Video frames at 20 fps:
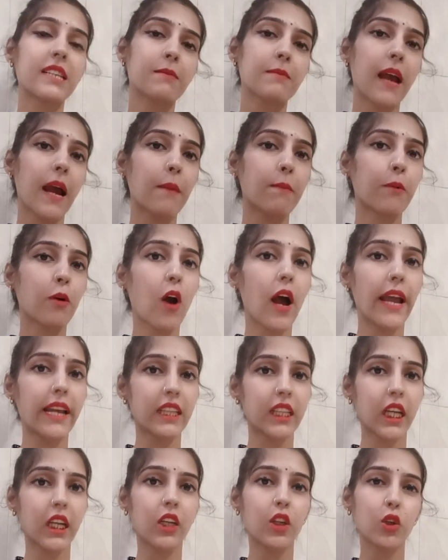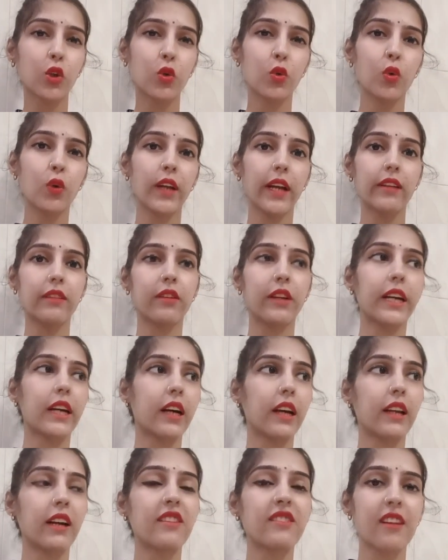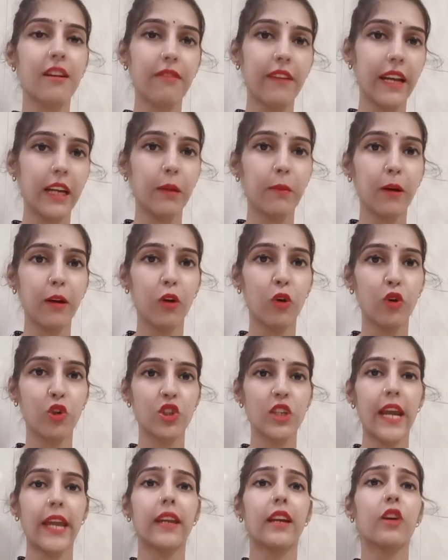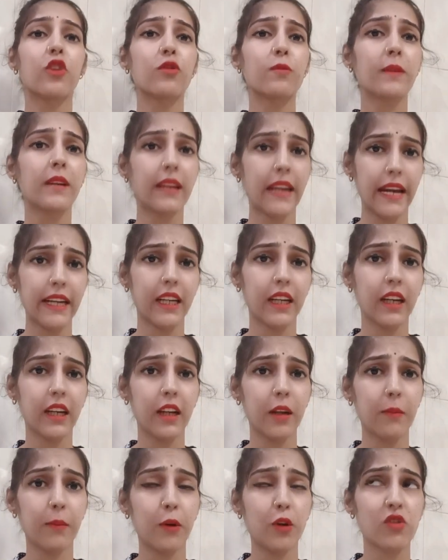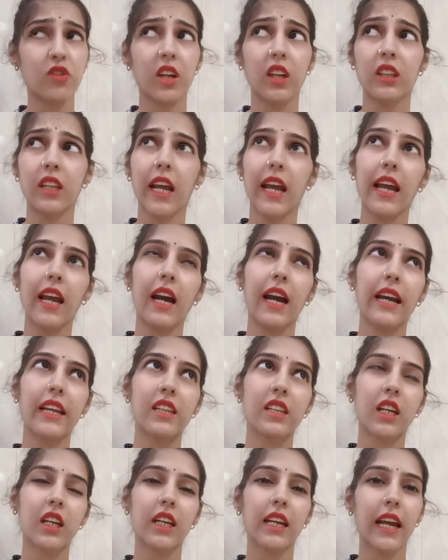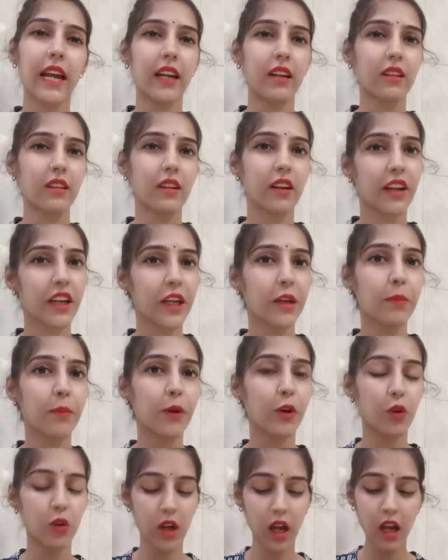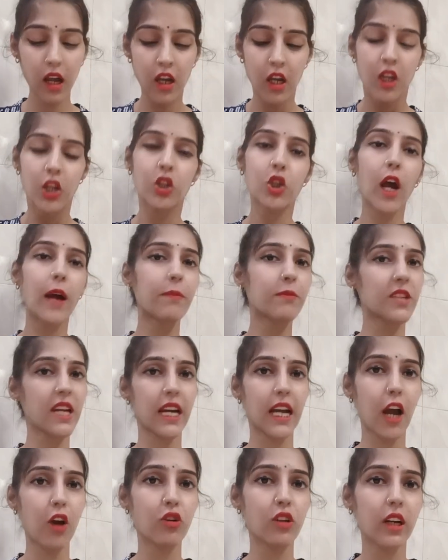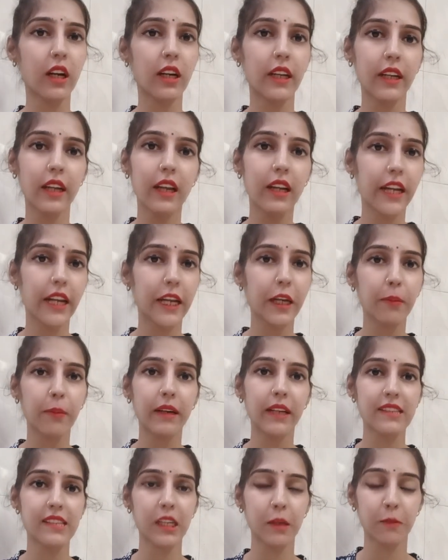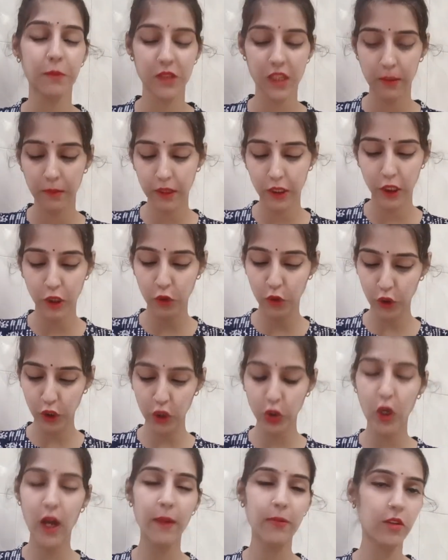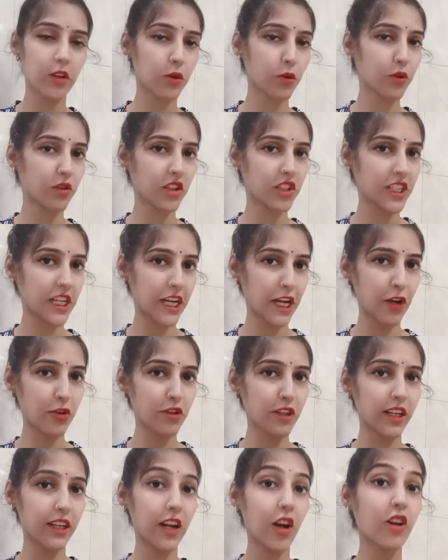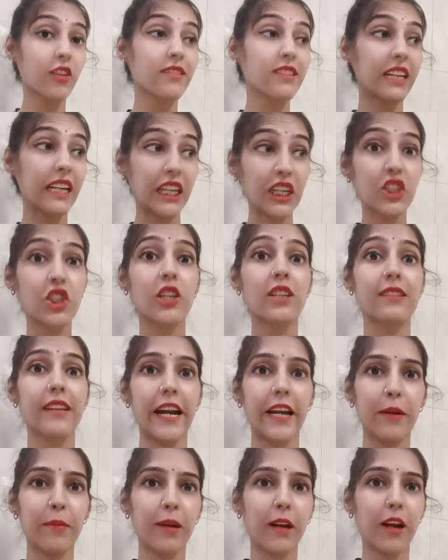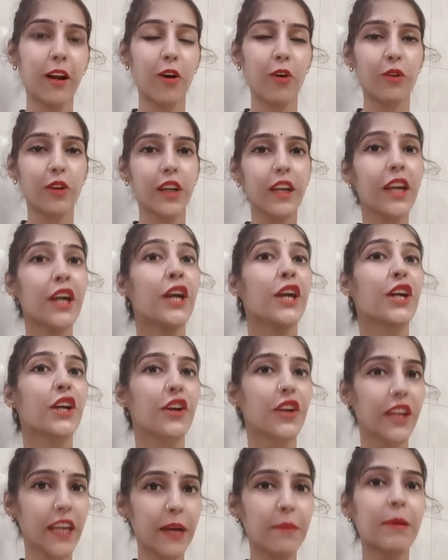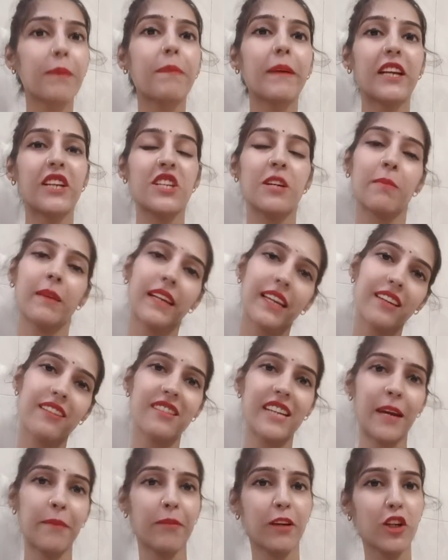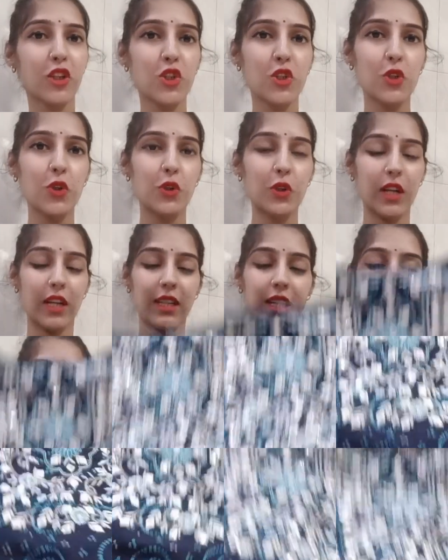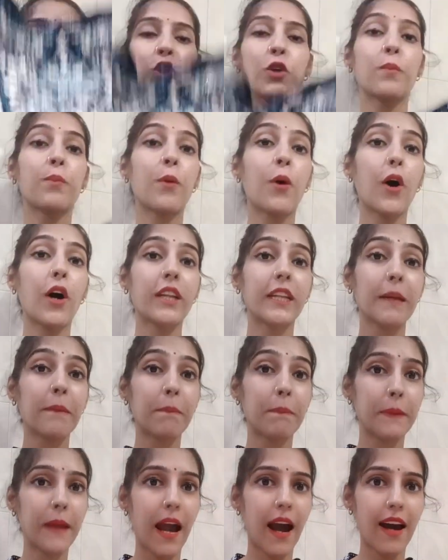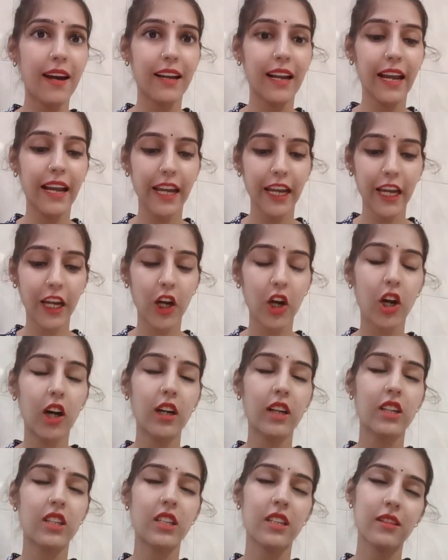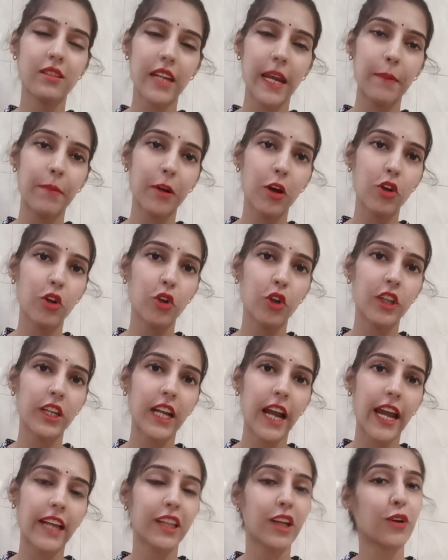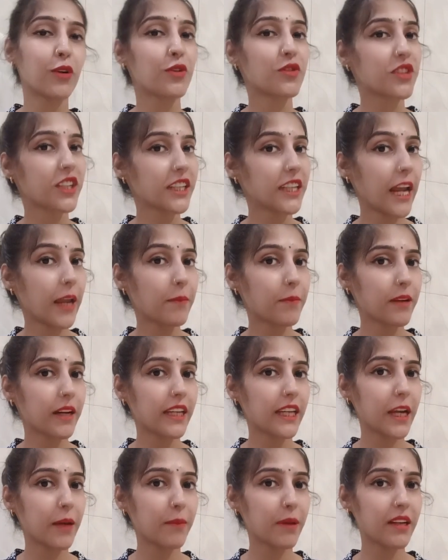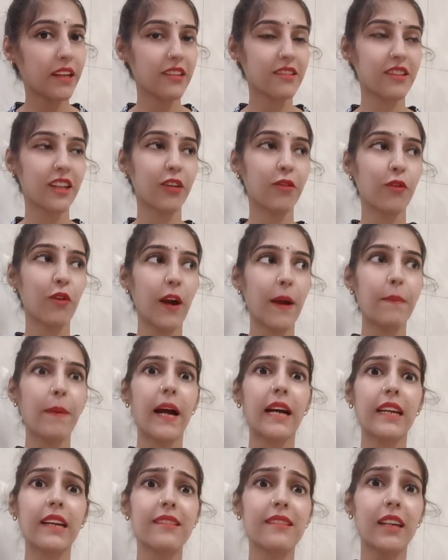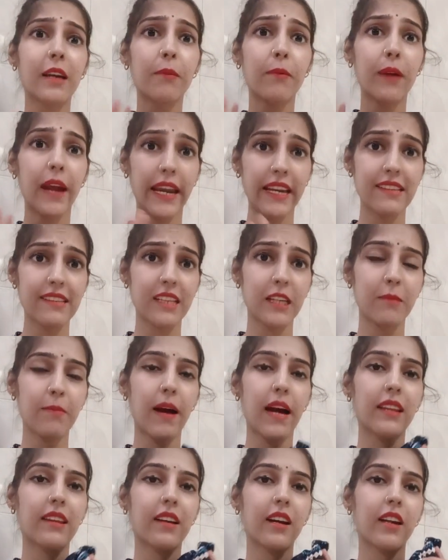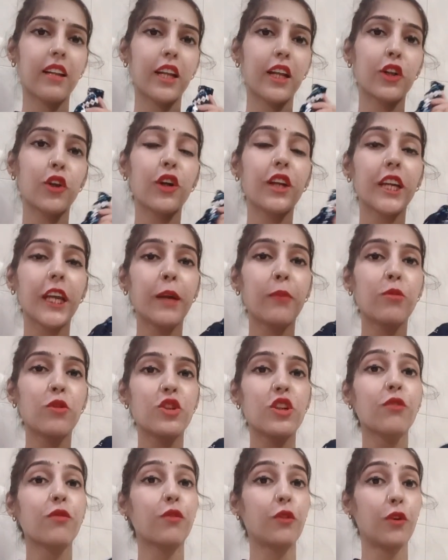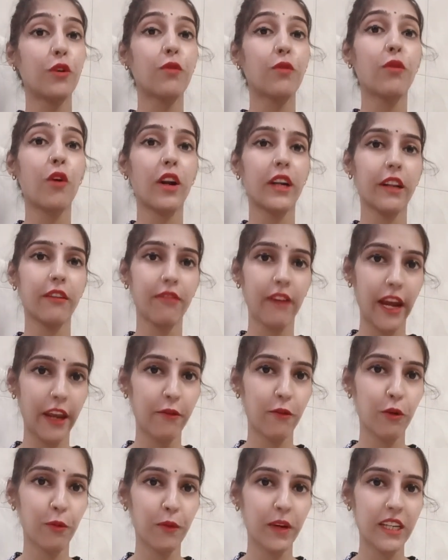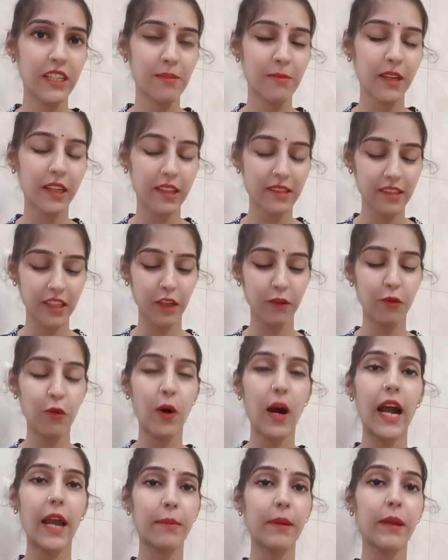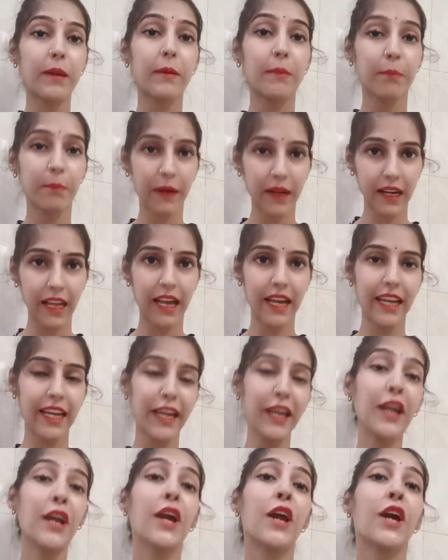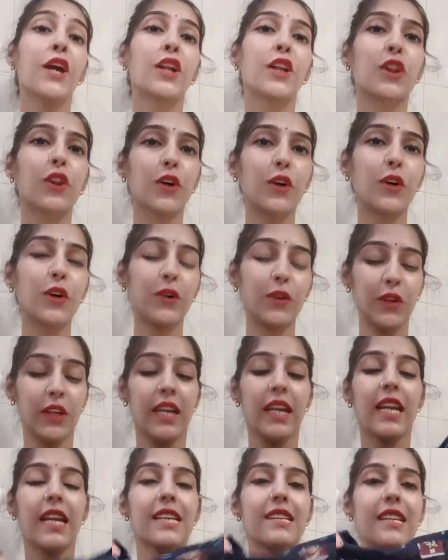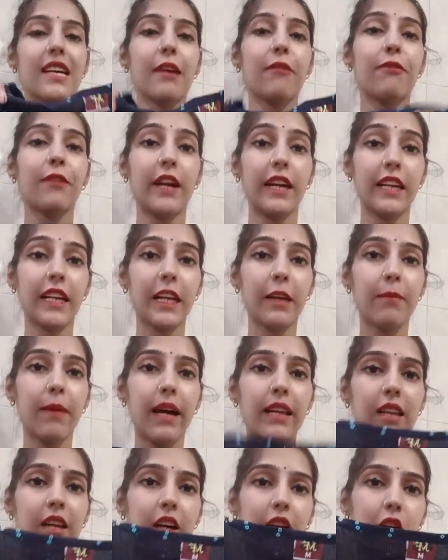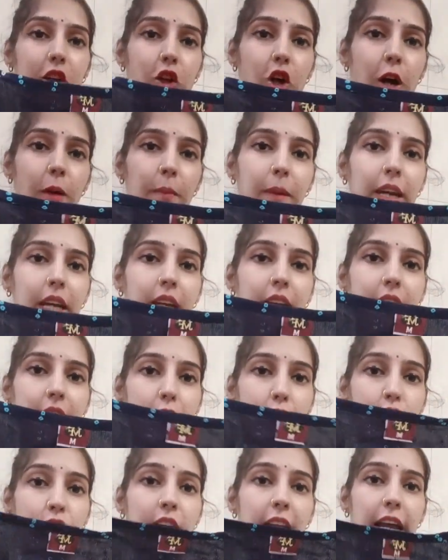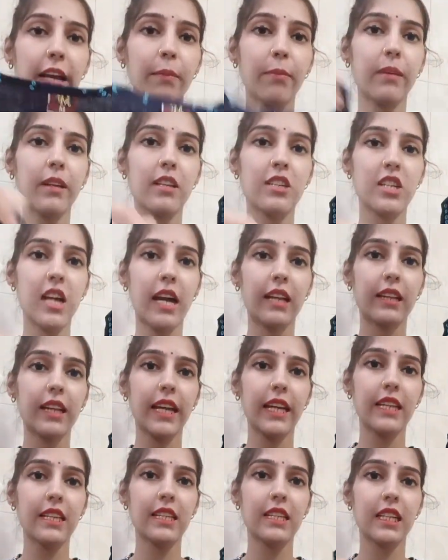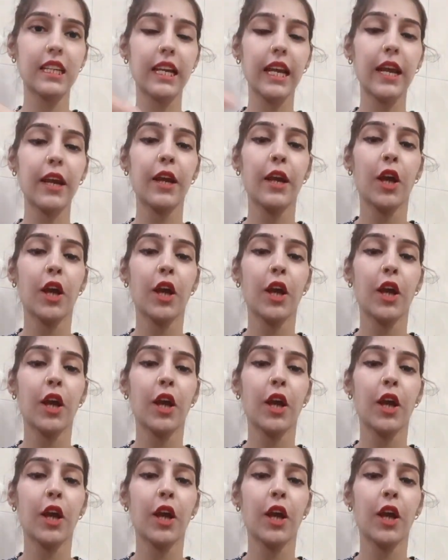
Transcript: इसमें आपको आई थिंक टू या थ्री कलर्स अवेलेबल हो जाएंगे उसमें रेड कलर भी हो सकता है आई थिंक एंड ग्रीन भी होगा तो आप चेकआउट कर लेना लिंक मैं डिस्क्रिप्शन में दे दूंगी तो आप जरूर से चेकआउट करना और स्क्रीनशॉट साइड में लगाऊंगी कि ये हमें पिक्चर में किस टाइप का शो हो रहा था तो बहुत ही प्यारा है और जिस टाइप का उन्होंने दिखाया था उसी टाइप का ये हमें रिसीव हुआ है बाकी इसके प्राइस की बात करते हैं तो ये मुझे फोर फोर्टी फाइव रुपीज में रिसीव हुआ आई I मीन mean, पड़ा है तो इसके फ्रंट की बात करते हैं तो हमें ये राउंड नेक मिल जाता है ठीक है